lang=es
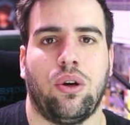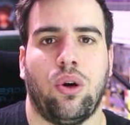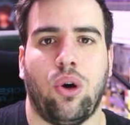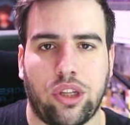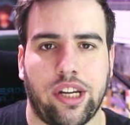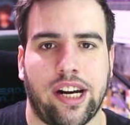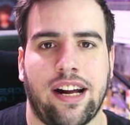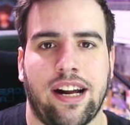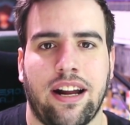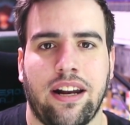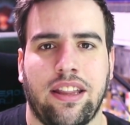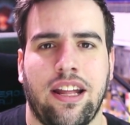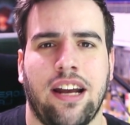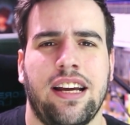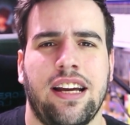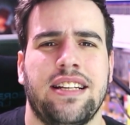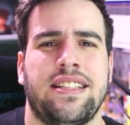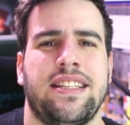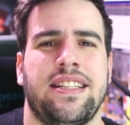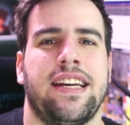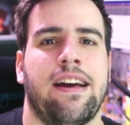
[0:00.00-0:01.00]
Otra carta
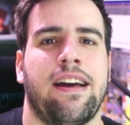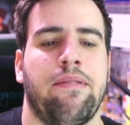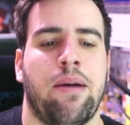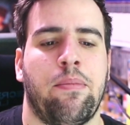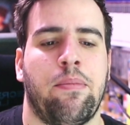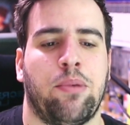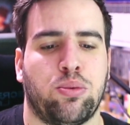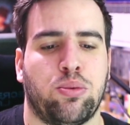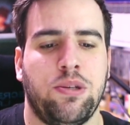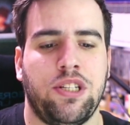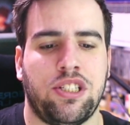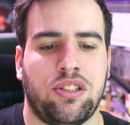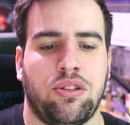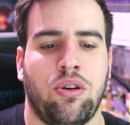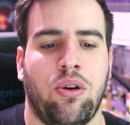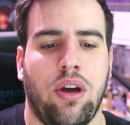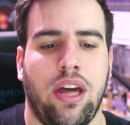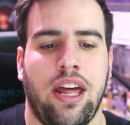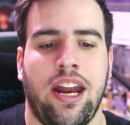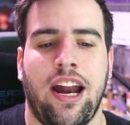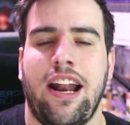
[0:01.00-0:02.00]
que sí que habíamos
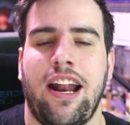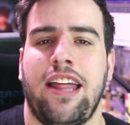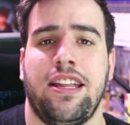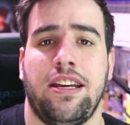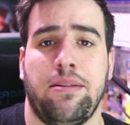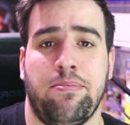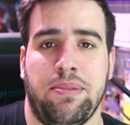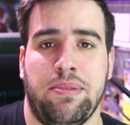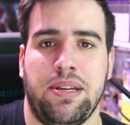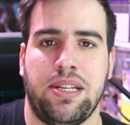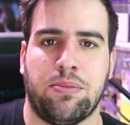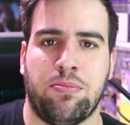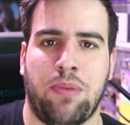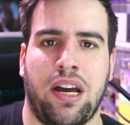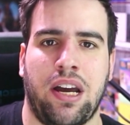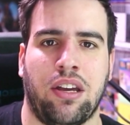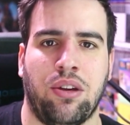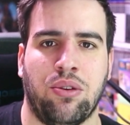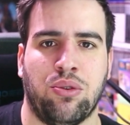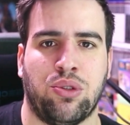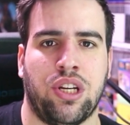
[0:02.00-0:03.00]
visto era la de Miss
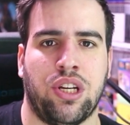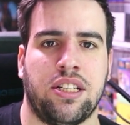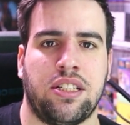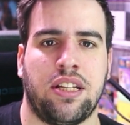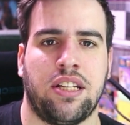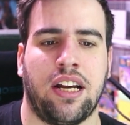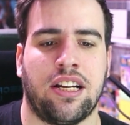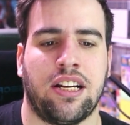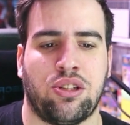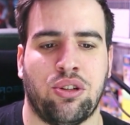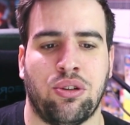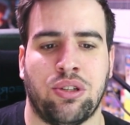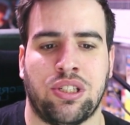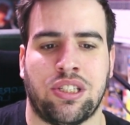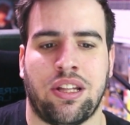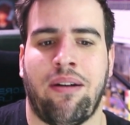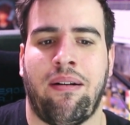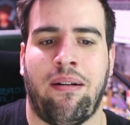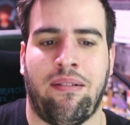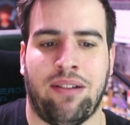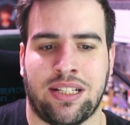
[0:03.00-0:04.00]
Magius, en este caso
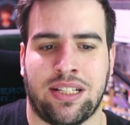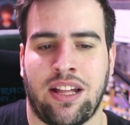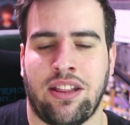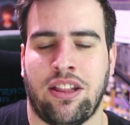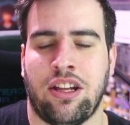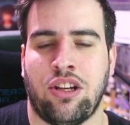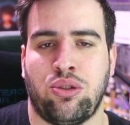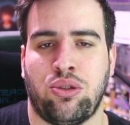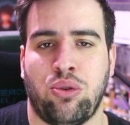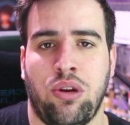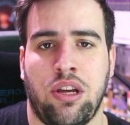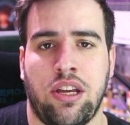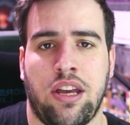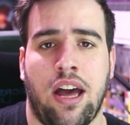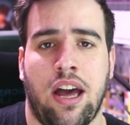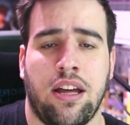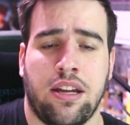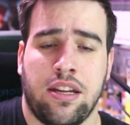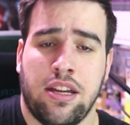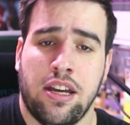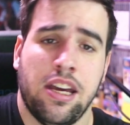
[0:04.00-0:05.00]
estaba bastante
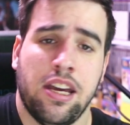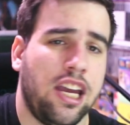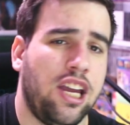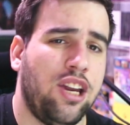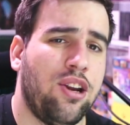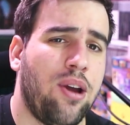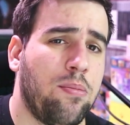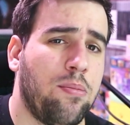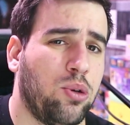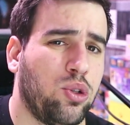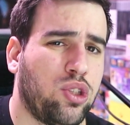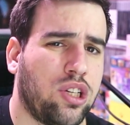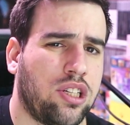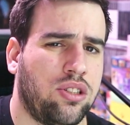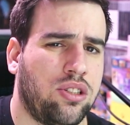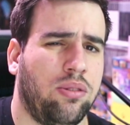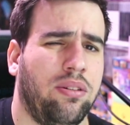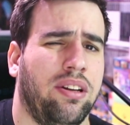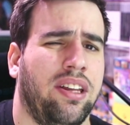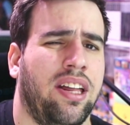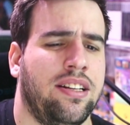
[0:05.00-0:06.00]
chulilla, y no hay muchas
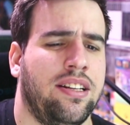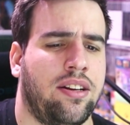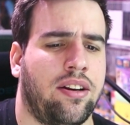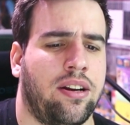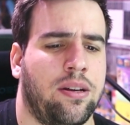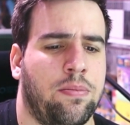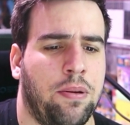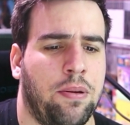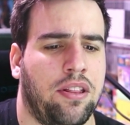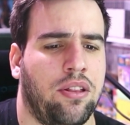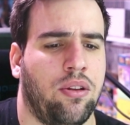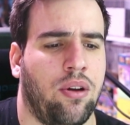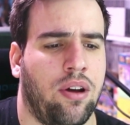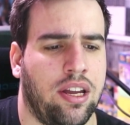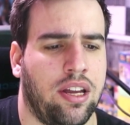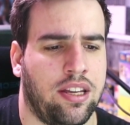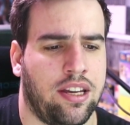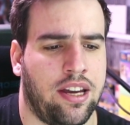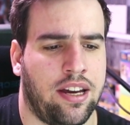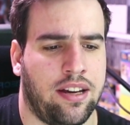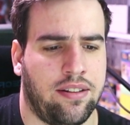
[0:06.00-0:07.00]
novedades respecto
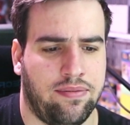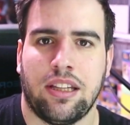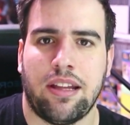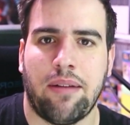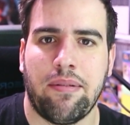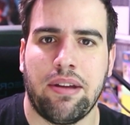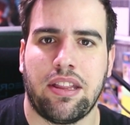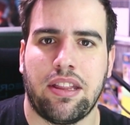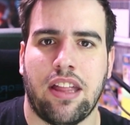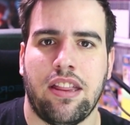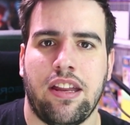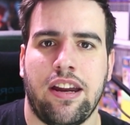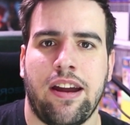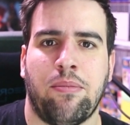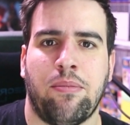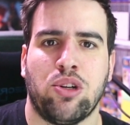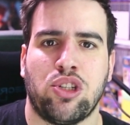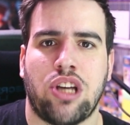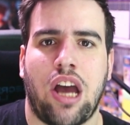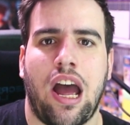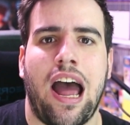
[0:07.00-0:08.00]
a ella. También
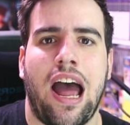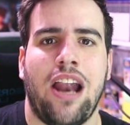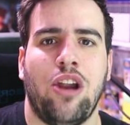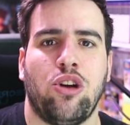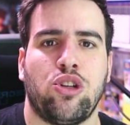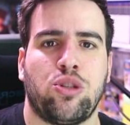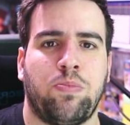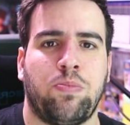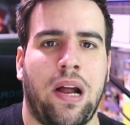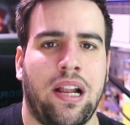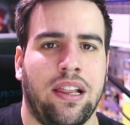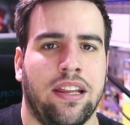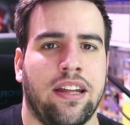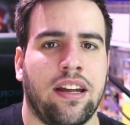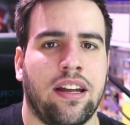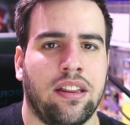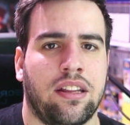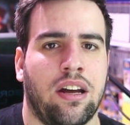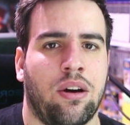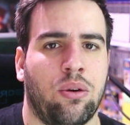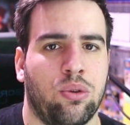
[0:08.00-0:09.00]
tendríamos a los
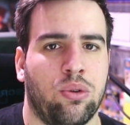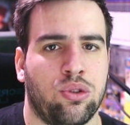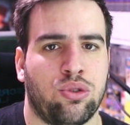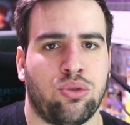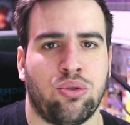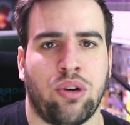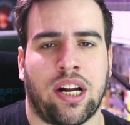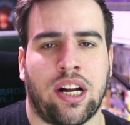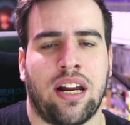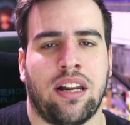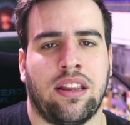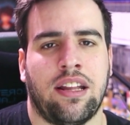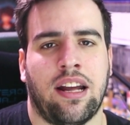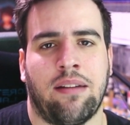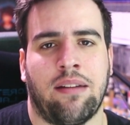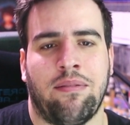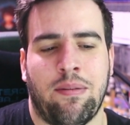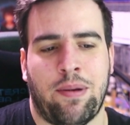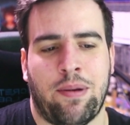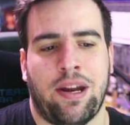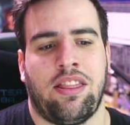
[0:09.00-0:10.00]
Paldean Taurus, una carta
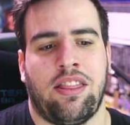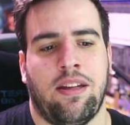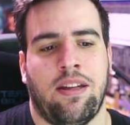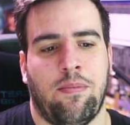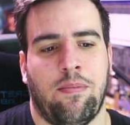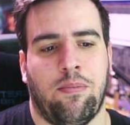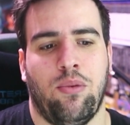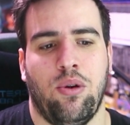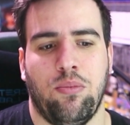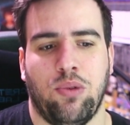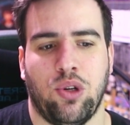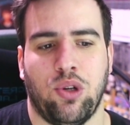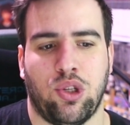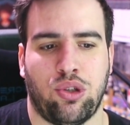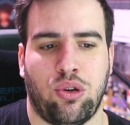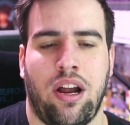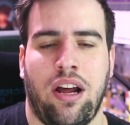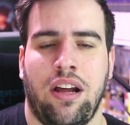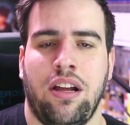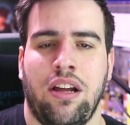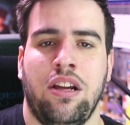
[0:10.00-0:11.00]
que me parece muy muy
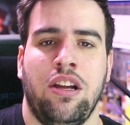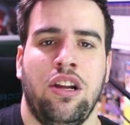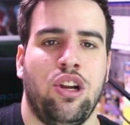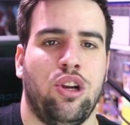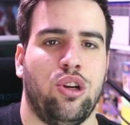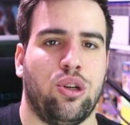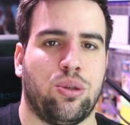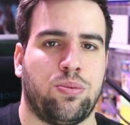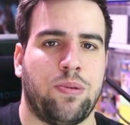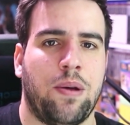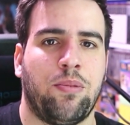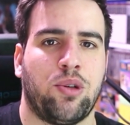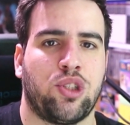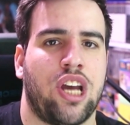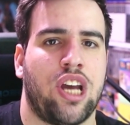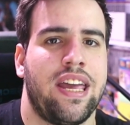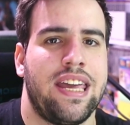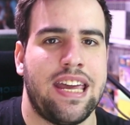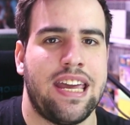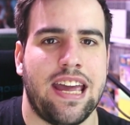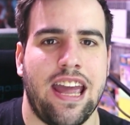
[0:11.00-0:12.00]
chula, los vemos
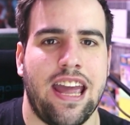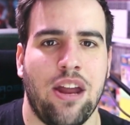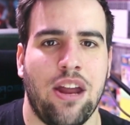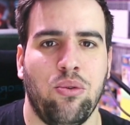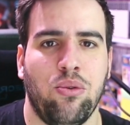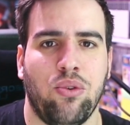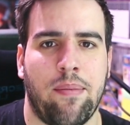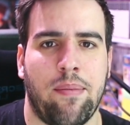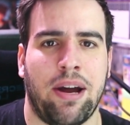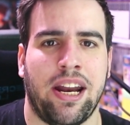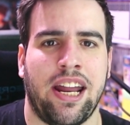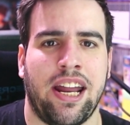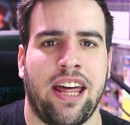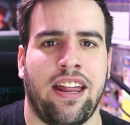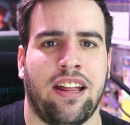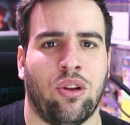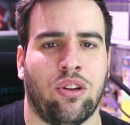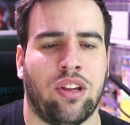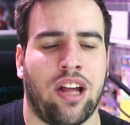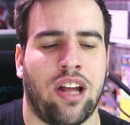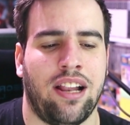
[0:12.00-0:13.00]
ahí en una
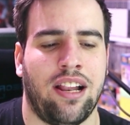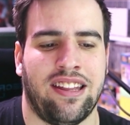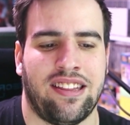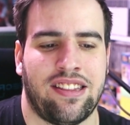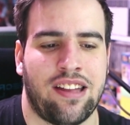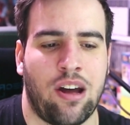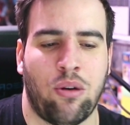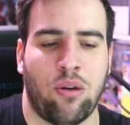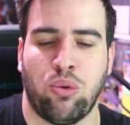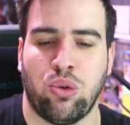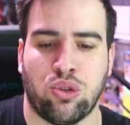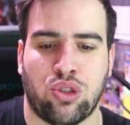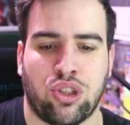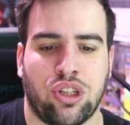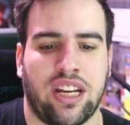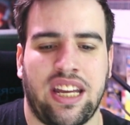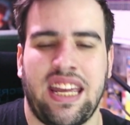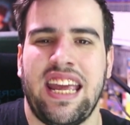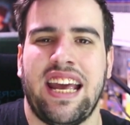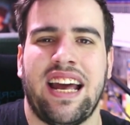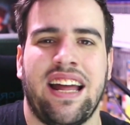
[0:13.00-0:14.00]
manada total de Taurus
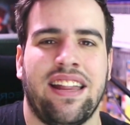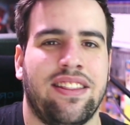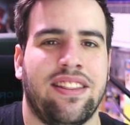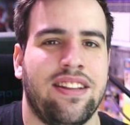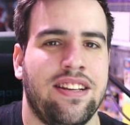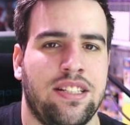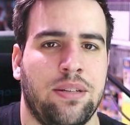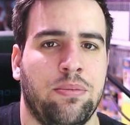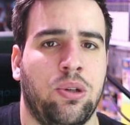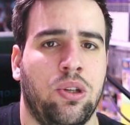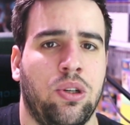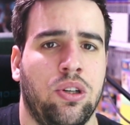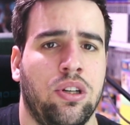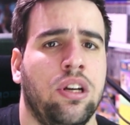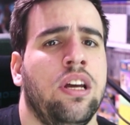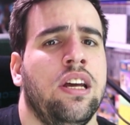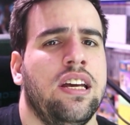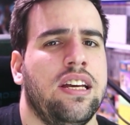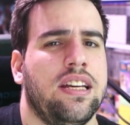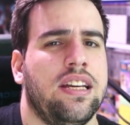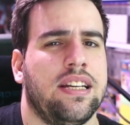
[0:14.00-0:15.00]
gigantísimo,
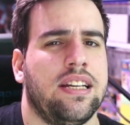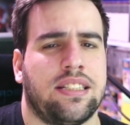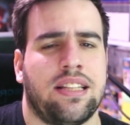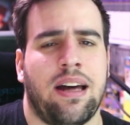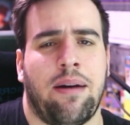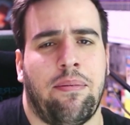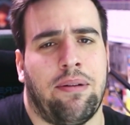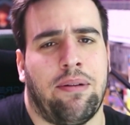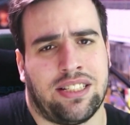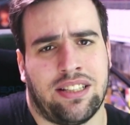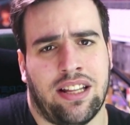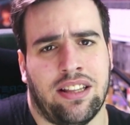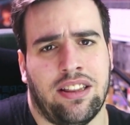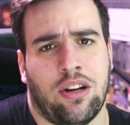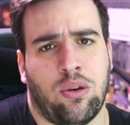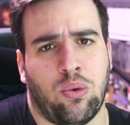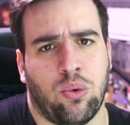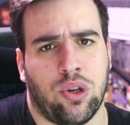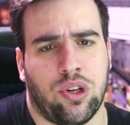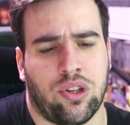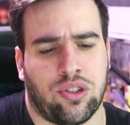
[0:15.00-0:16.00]
y está
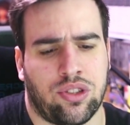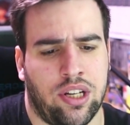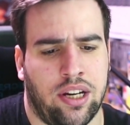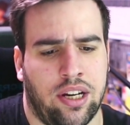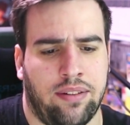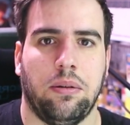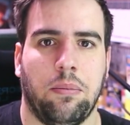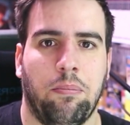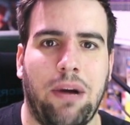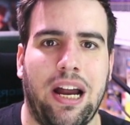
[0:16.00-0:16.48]
bastante curiosa.